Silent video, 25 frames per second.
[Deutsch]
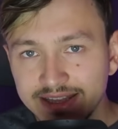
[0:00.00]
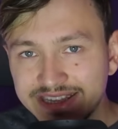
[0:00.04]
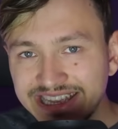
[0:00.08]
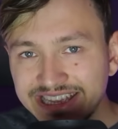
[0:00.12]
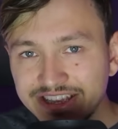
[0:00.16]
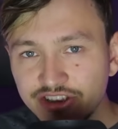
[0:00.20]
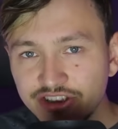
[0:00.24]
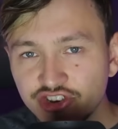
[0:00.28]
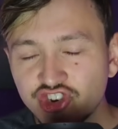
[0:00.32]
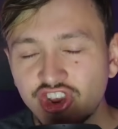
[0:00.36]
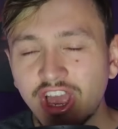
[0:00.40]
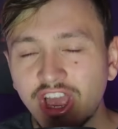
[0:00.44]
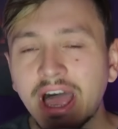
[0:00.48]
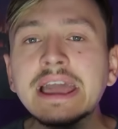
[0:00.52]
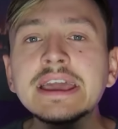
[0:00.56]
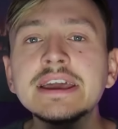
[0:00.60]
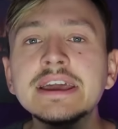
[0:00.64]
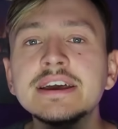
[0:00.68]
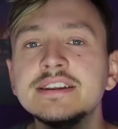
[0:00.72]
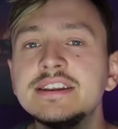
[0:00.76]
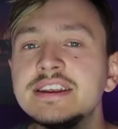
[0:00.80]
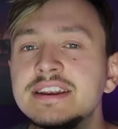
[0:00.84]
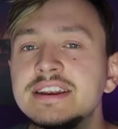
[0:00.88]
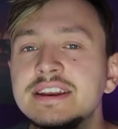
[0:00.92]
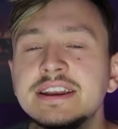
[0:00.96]
Die
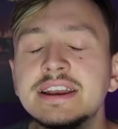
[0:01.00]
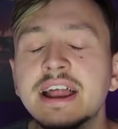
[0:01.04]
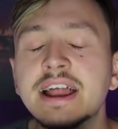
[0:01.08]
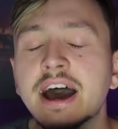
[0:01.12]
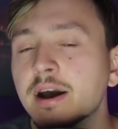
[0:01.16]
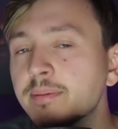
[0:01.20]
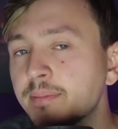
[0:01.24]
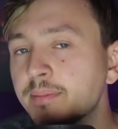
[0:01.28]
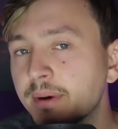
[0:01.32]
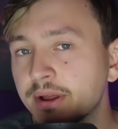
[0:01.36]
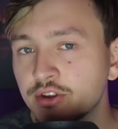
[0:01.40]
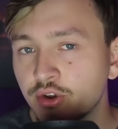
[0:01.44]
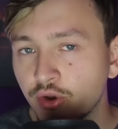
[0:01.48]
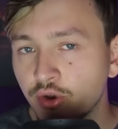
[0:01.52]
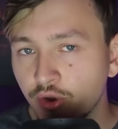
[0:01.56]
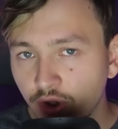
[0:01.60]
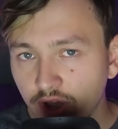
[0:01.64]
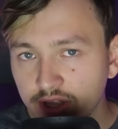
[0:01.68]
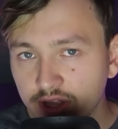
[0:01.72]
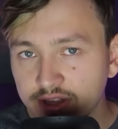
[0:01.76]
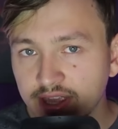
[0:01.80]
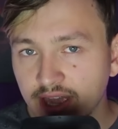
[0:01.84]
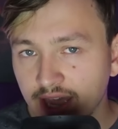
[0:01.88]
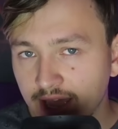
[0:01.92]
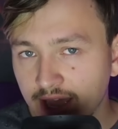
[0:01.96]
Schreie, die die Nachbarn
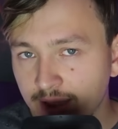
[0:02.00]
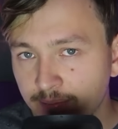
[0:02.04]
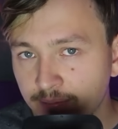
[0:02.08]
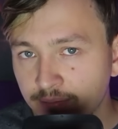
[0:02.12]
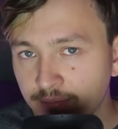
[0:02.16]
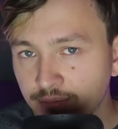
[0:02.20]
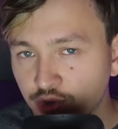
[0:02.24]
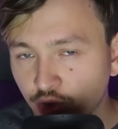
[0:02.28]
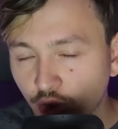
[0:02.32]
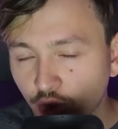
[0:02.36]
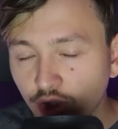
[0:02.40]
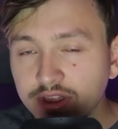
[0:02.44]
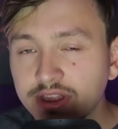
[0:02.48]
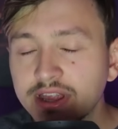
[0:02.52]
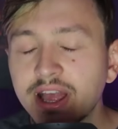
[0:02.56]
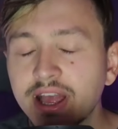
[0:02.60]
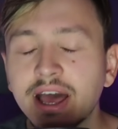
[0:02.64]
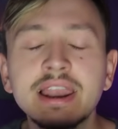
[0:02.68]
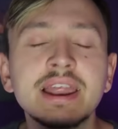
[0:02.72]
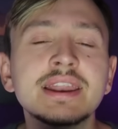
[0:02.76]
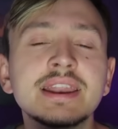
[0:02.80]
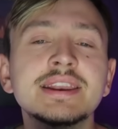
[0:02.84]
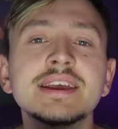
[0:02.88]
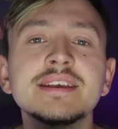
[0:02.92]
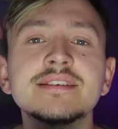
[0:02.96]
gehört haben, deuten
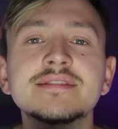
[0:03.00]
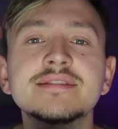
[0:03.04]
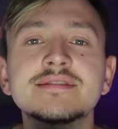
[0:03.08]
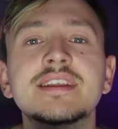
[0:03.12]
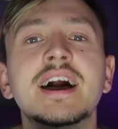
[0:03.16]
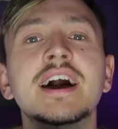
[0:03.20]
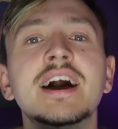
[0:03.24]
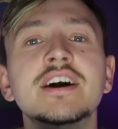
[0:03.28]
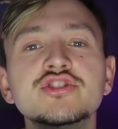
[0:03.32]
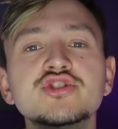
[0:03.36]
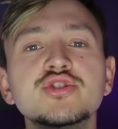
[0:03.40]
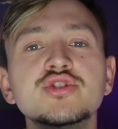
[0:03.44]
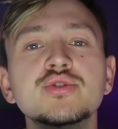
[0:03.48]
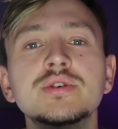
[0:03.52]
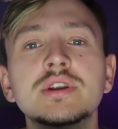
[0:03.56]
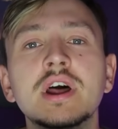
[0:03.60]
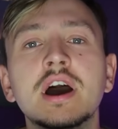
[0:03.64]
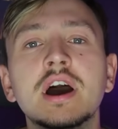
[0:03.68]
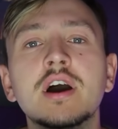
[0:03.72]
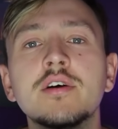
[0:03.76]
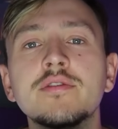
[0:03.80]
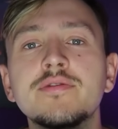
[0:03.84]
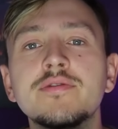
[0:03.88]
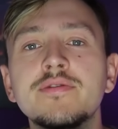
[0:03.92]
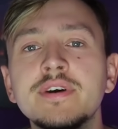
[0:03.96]
allerdings da schon
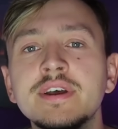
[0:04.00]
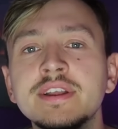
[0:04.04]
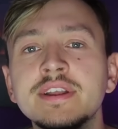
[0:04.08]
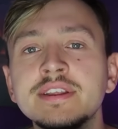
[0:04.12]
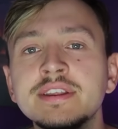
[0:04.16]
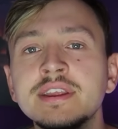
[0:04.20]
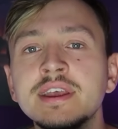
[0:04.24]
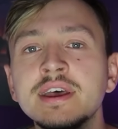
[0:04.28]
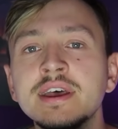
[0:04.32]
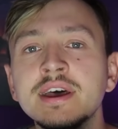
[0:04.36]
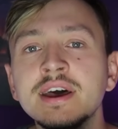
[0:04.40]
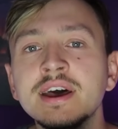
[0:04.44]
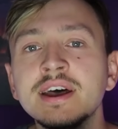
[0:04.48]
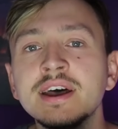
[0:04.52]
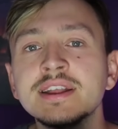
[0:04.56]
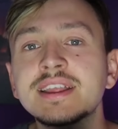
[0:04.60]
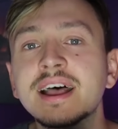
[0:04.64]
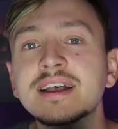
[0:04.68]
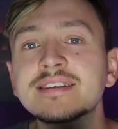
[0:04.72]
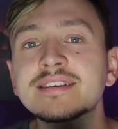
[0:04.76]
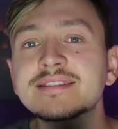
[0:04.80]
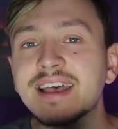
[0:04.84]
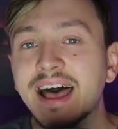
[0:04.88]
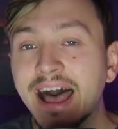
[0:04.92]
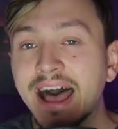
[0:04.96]
darauf hin,
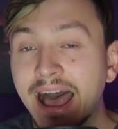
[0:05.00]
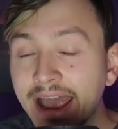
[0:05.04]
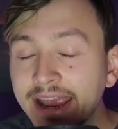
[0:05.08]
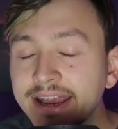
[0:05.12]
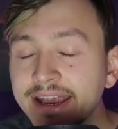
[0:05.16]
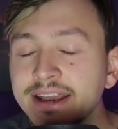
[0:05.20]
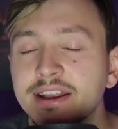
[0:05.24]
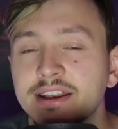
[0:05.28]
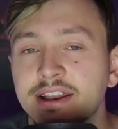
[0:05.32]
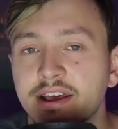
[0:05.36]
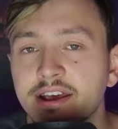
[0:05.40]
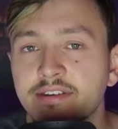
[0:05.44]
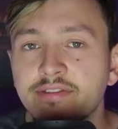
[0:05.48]
dass eine